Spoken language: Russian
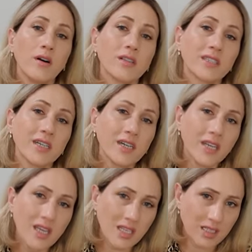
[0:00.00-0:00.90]

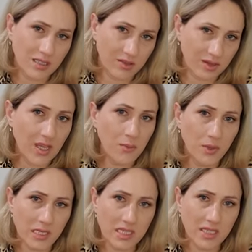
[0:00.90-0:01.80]
сохраните свои
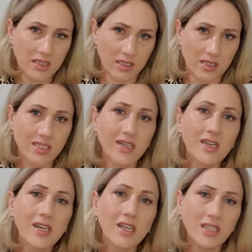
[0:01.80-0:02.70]
позиции,
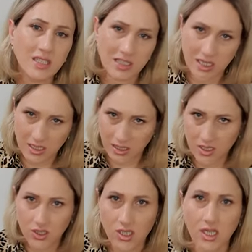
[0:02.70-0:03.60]
сохраните те
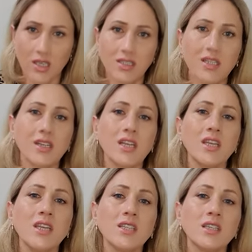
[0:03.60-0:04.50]
отношения,
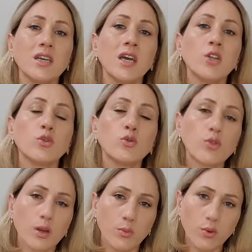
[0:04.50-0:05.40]
сохраните ту
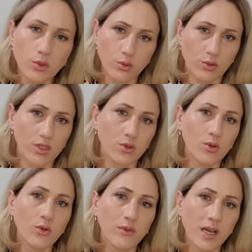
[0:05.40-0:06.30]
работу,
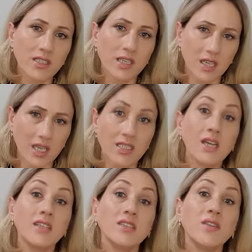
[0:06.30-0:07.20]
которая у вас есть,
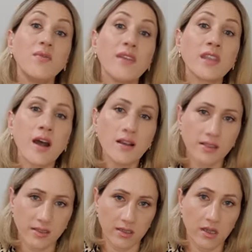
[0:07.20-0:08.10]
те
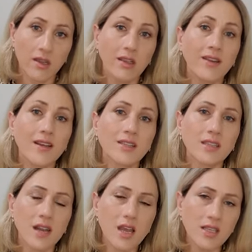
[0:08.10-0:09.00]
финансы, не
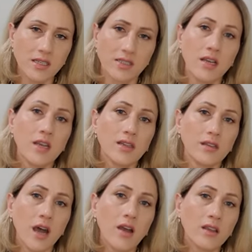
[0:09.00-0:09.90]
растратить
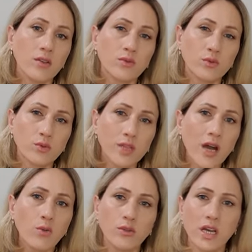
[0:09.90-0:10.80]
да,
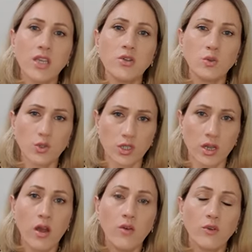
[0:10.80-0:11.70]
туда, куда не нужно.
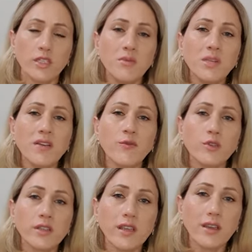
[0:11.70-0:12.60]
Вот именно
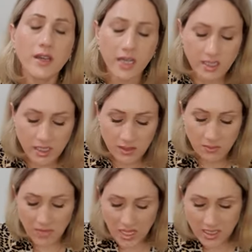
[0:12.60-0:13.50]
вот этот
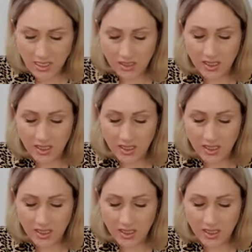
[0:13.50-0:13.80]
месяц,